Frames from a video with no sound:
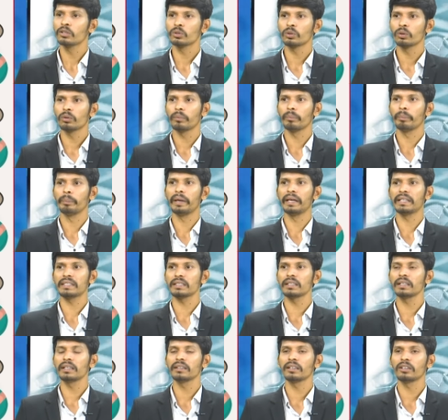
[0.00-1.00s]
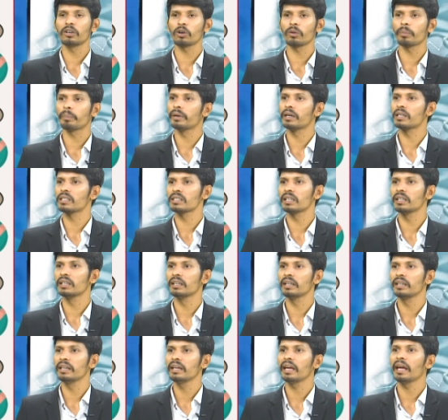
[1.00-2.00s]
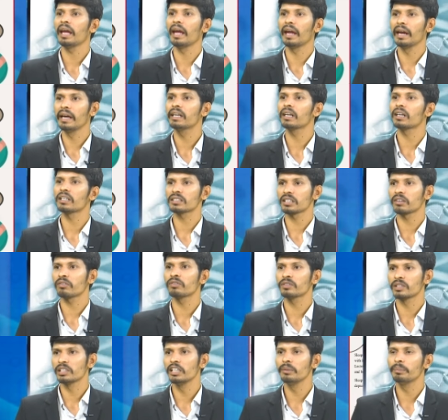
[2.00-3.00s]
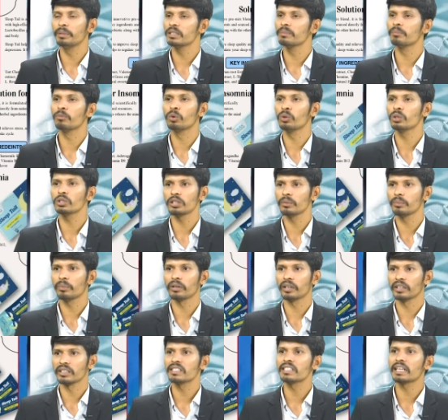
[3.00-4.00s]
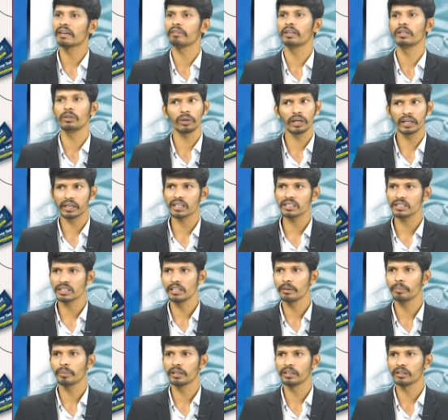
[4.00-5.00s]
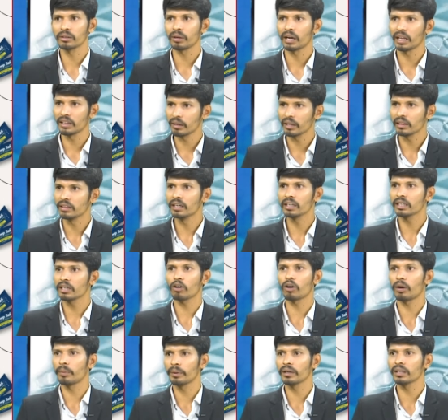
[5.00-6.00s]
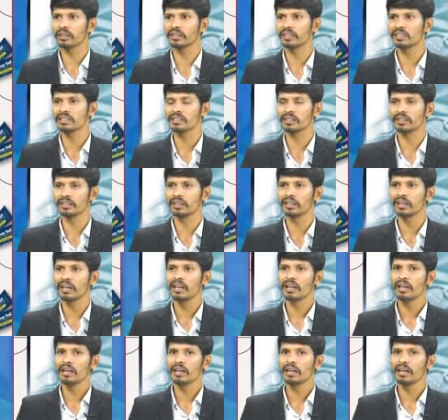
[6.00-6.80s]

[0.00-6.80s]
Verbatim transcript: సో బేసిక్గా ఏంటంటే ఒక పర్సన్కి ఎయిట్ అవర్స్ ఆఫ్ స్లీప్ ఈజ్ మోస్ట్ ఇంపార్టెంట్ సెవెన్ టు ఎయిట్ అవర్స్ స్లీప్ అంటాం అది అందరికీ కామన్గా తెలిసిందే